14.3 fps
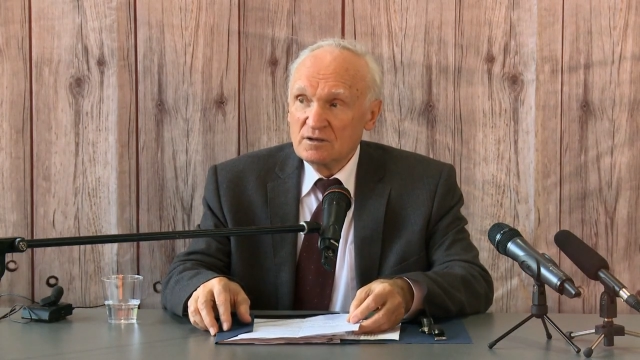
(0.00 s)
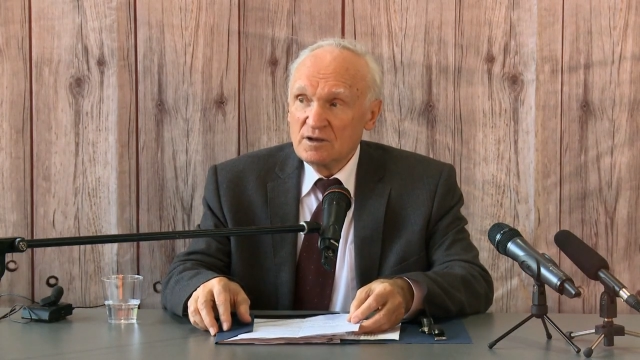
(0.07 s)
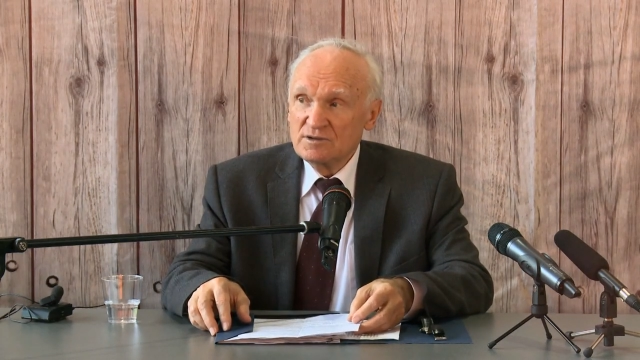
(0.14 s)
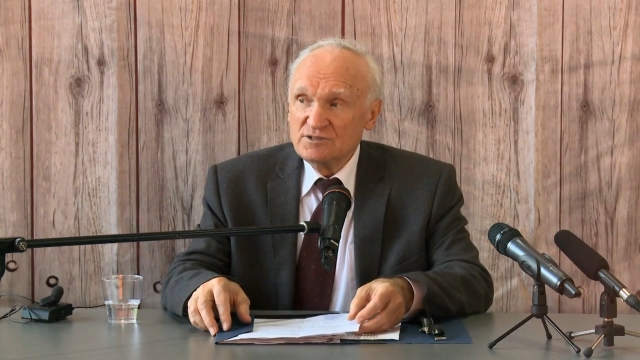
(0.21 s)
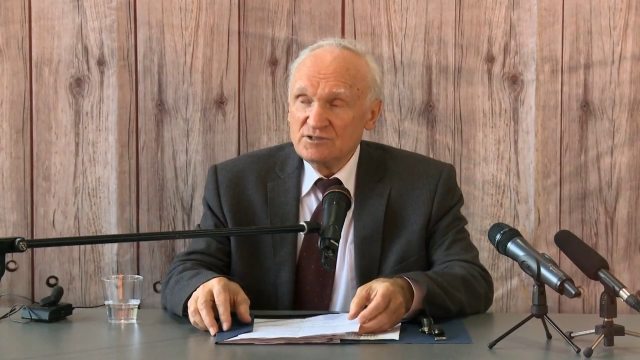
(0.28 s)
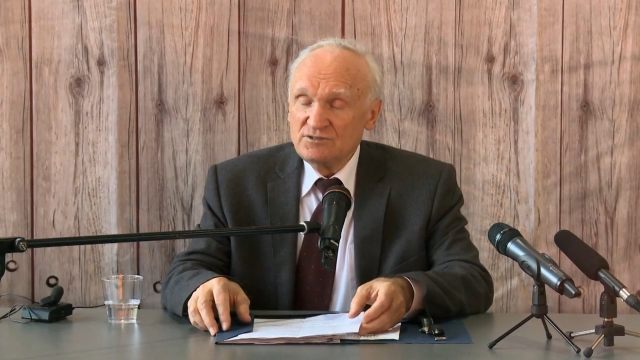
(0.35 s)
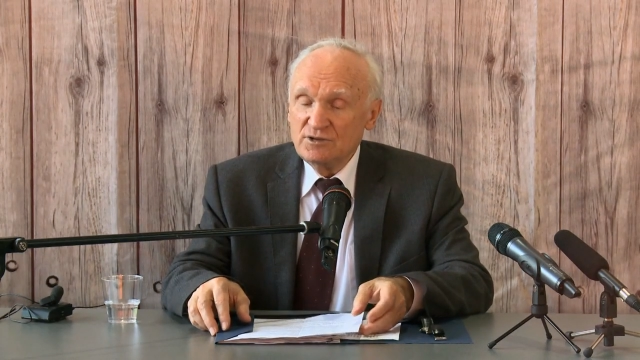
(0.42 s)

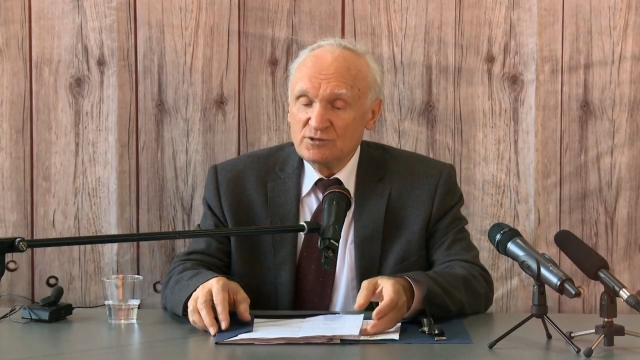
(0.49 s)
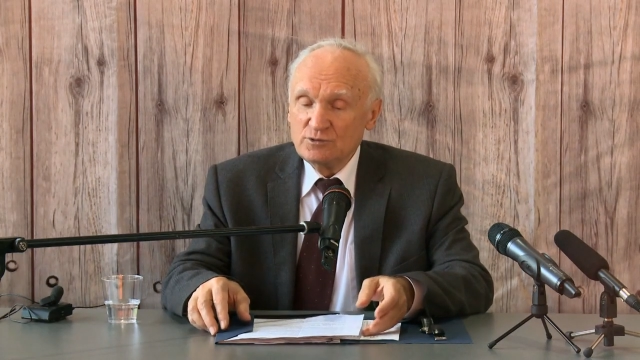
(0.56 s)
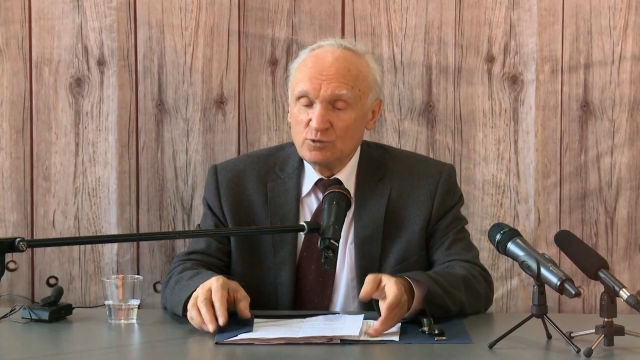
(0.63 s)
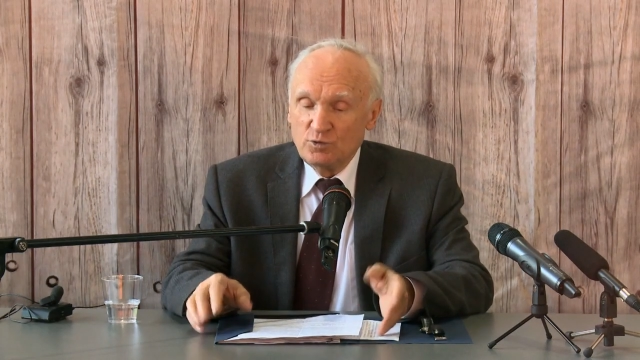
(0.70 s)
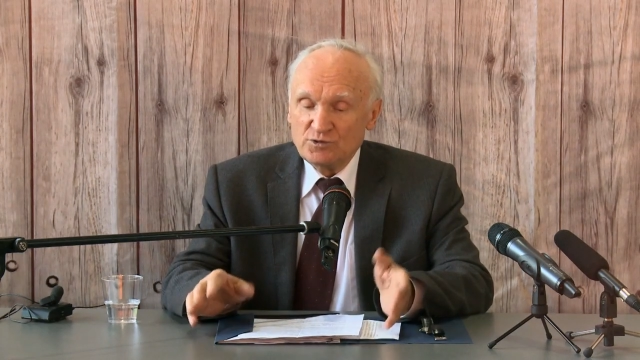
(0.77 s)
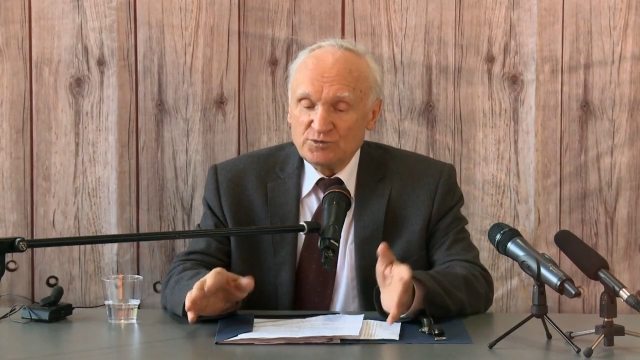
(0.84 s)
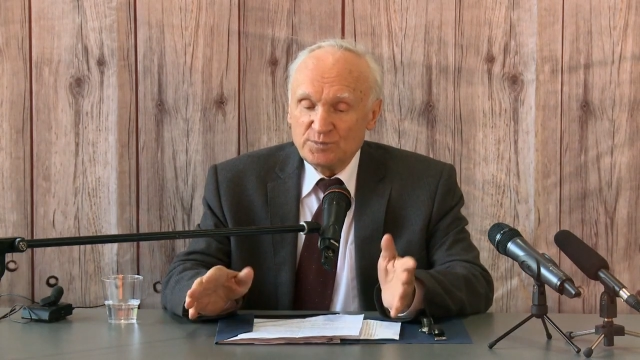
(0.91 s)
как
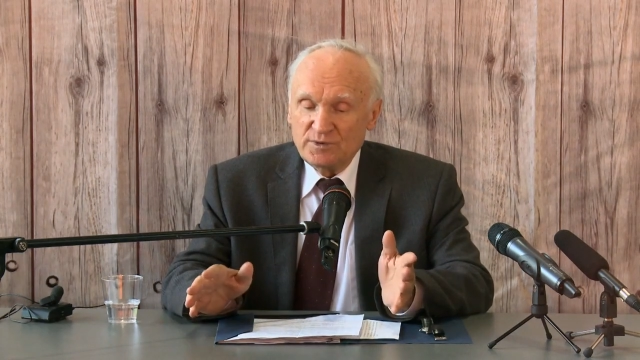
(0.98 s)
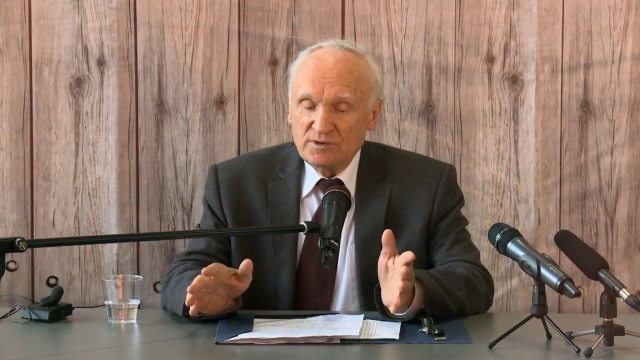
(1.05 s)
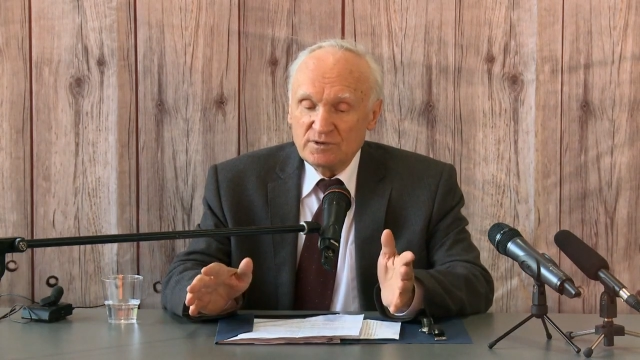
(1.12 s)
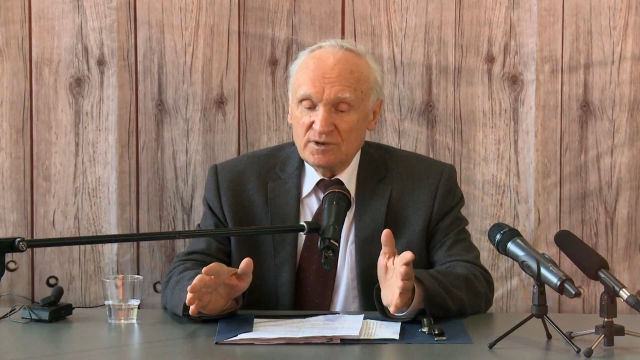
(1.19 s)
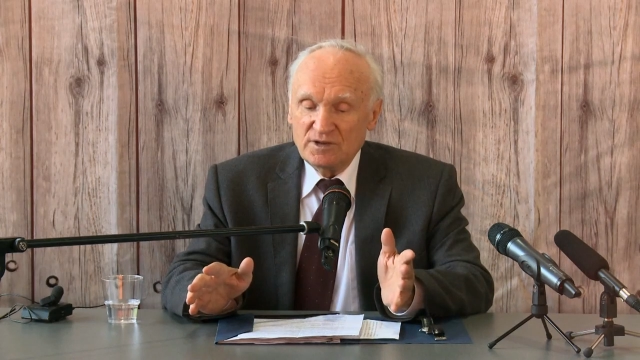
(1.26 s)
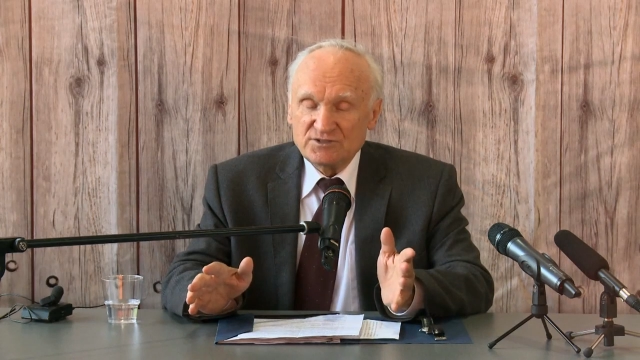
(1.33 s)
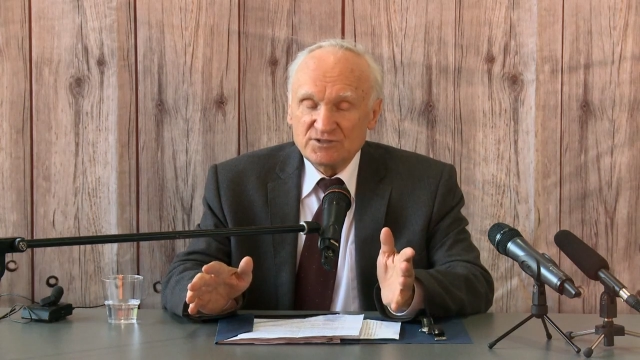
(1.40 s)
действительно,
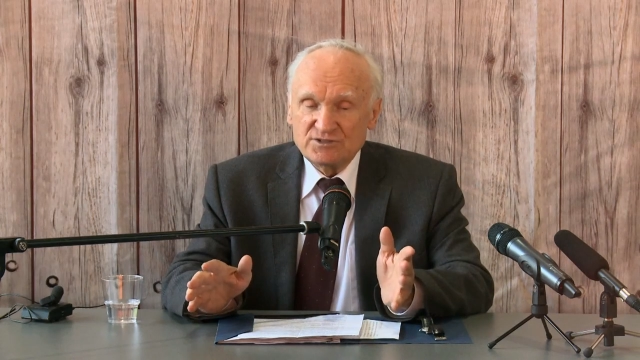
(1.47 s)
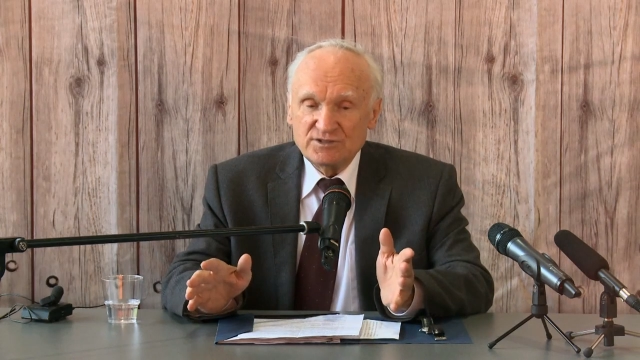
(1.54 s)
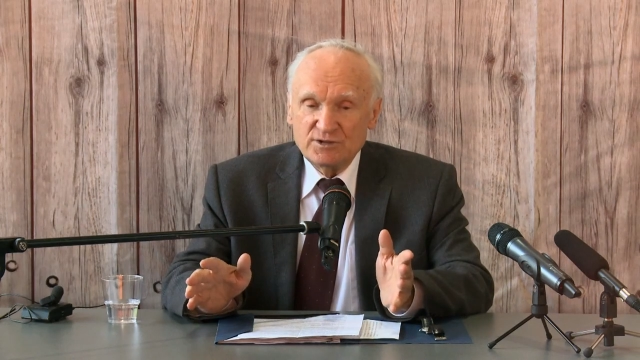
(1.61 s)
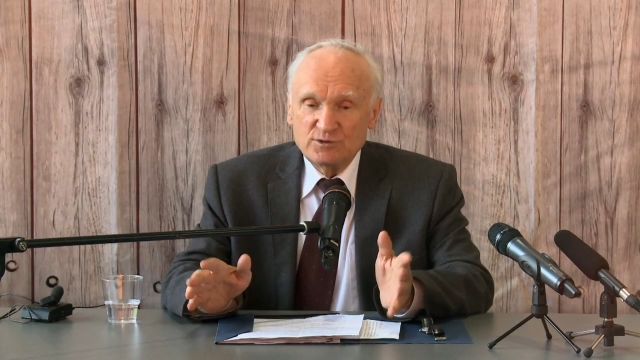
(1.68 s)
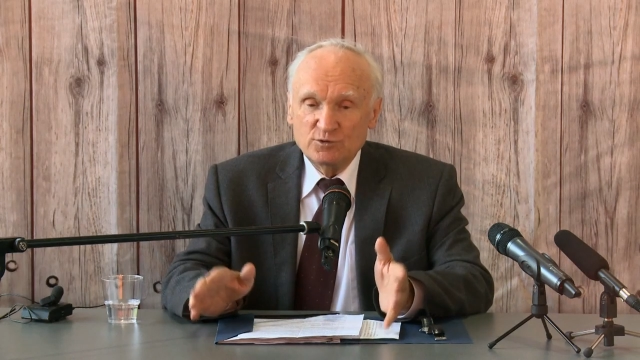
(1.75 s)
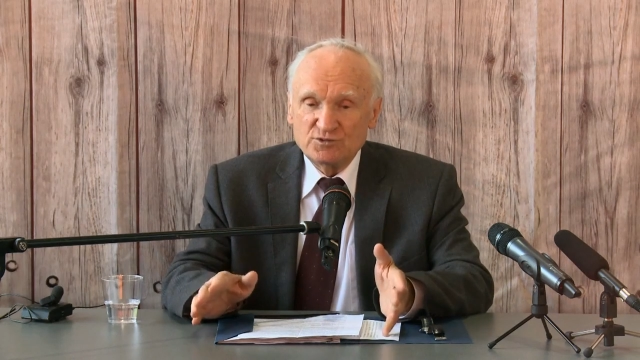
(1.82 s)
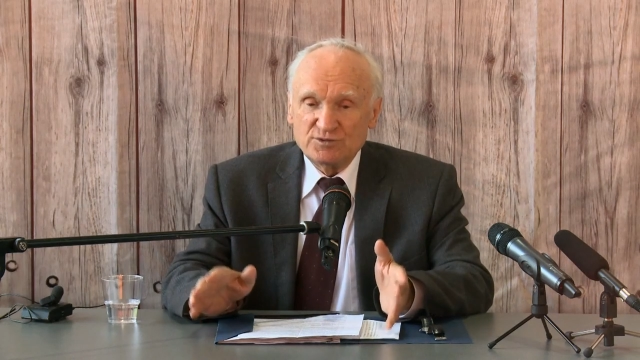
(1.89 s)
Господи,
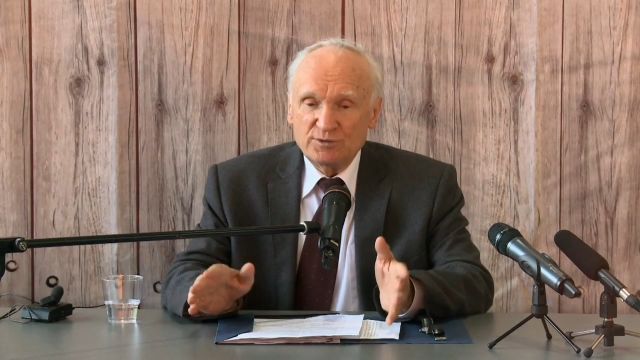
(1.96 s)
осознаю